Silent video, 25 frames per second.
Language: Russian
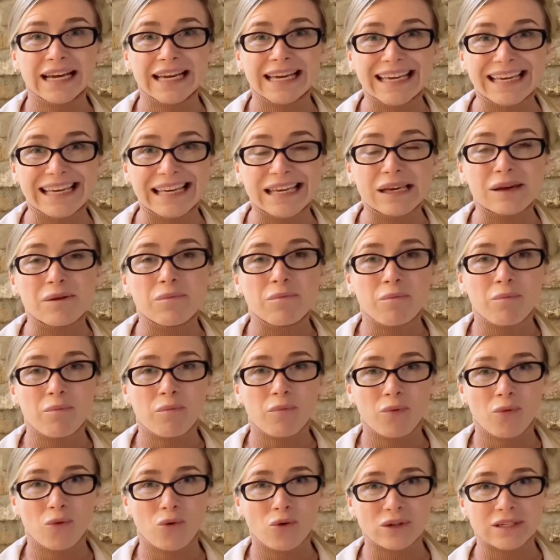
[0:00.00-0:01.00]
и
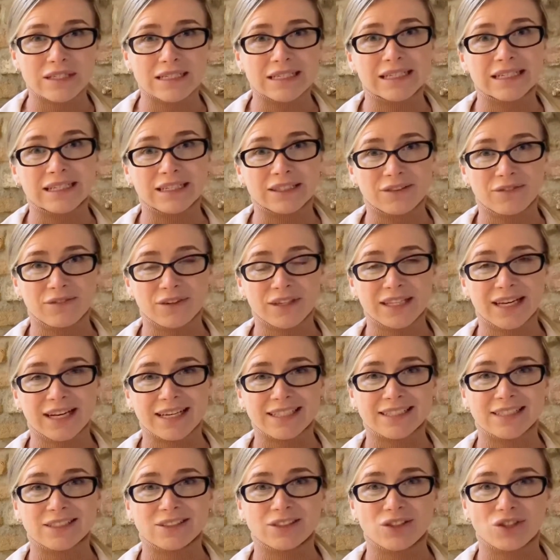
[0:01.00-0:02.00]
после
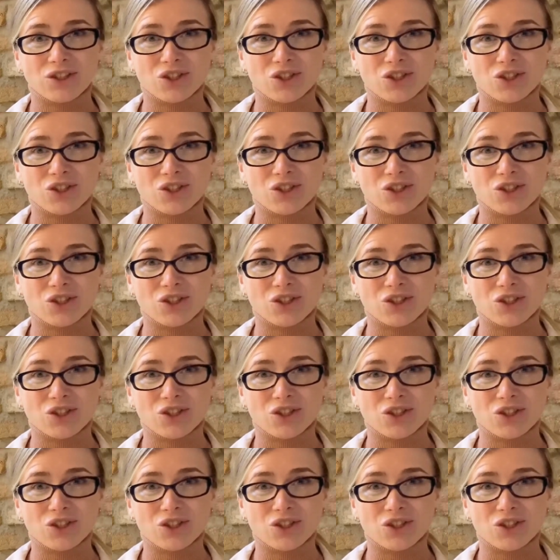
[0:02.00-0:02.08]
12